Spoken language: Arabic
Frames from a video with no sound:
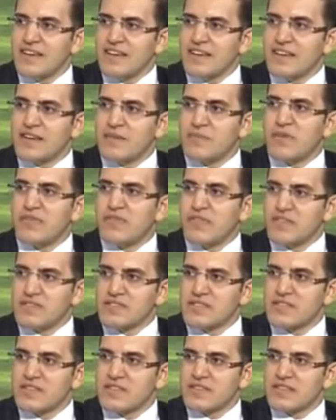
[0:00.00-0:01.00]
آه،
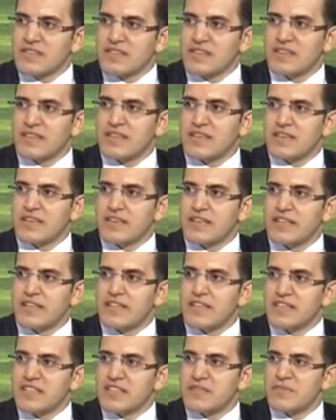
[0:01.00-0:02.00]
مفاصل آه،
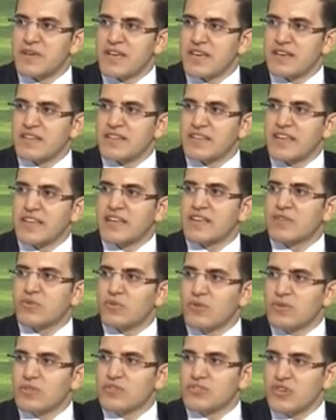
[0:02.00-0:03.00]
الانتماء داخل
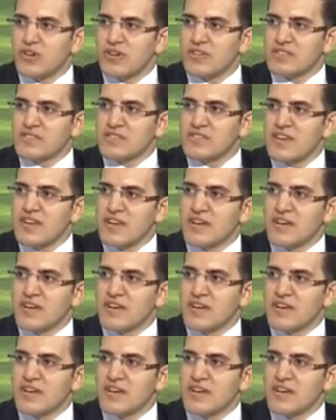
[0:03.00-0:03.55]
كل شخص